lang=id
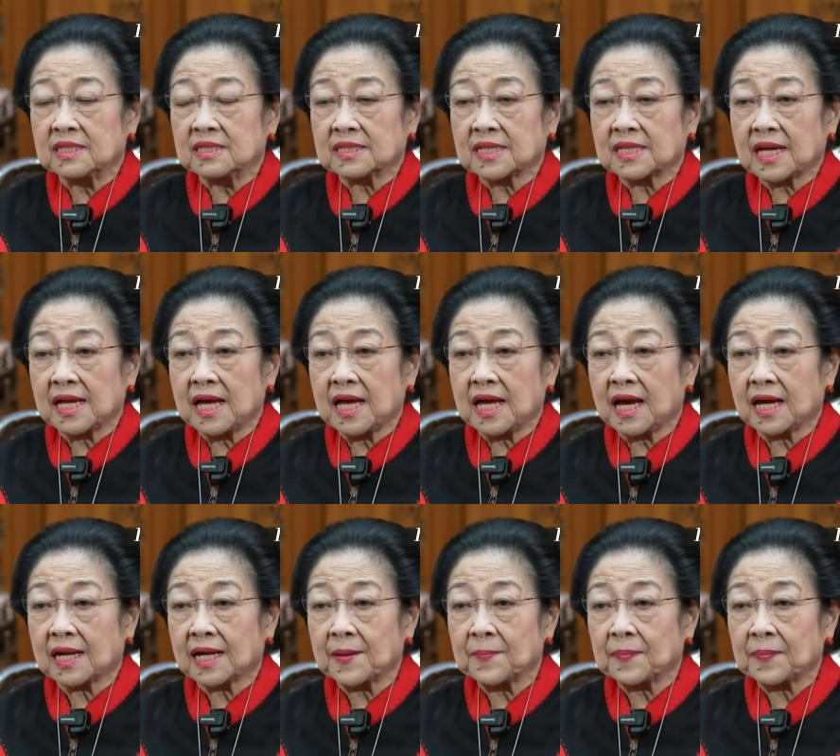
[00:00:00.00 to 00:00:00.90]
Saya
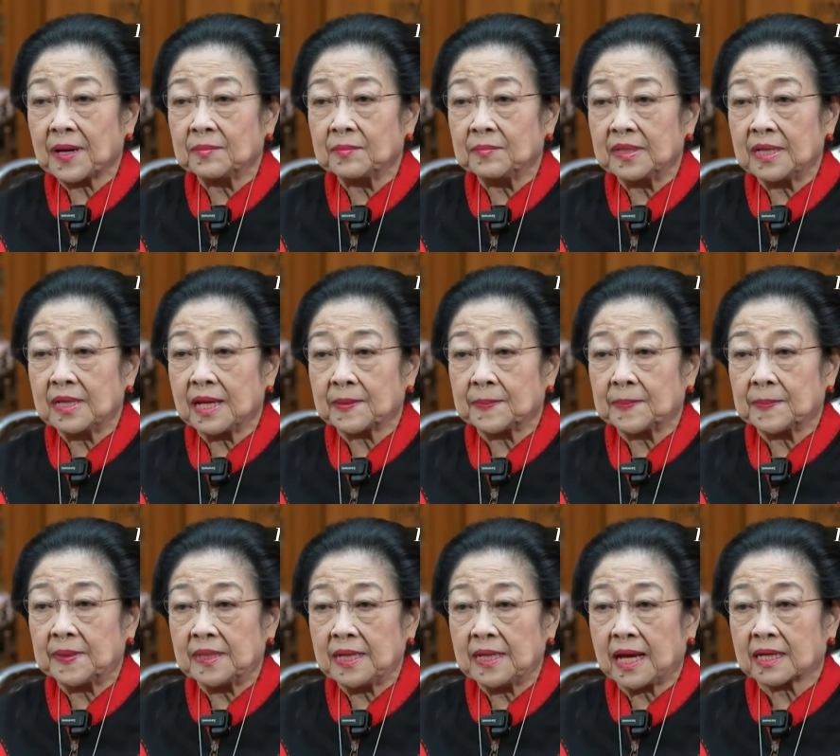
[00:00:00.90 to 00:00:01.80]
harapkan
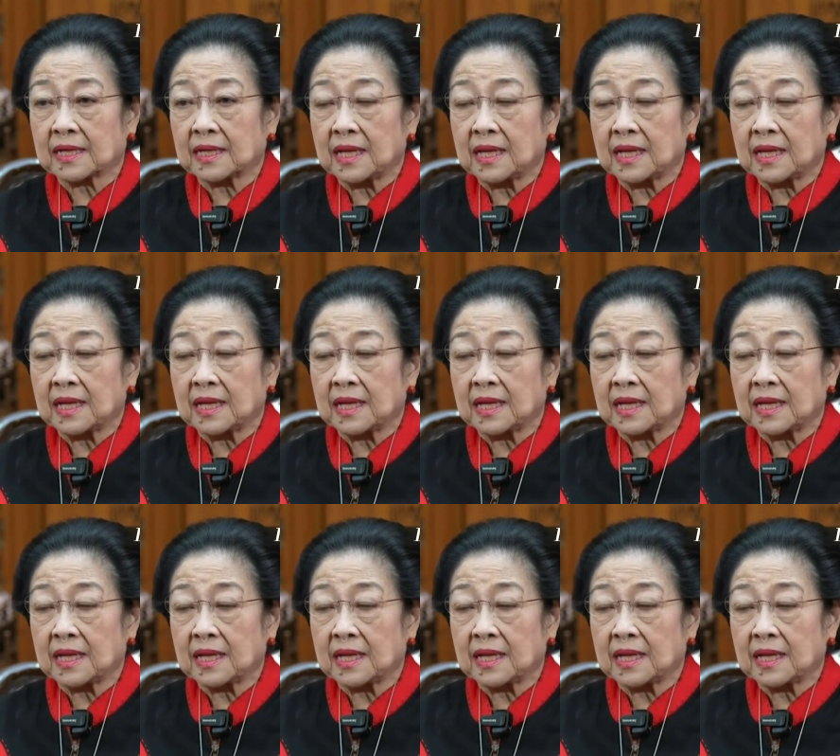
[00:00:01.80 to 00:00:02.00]
benar-benar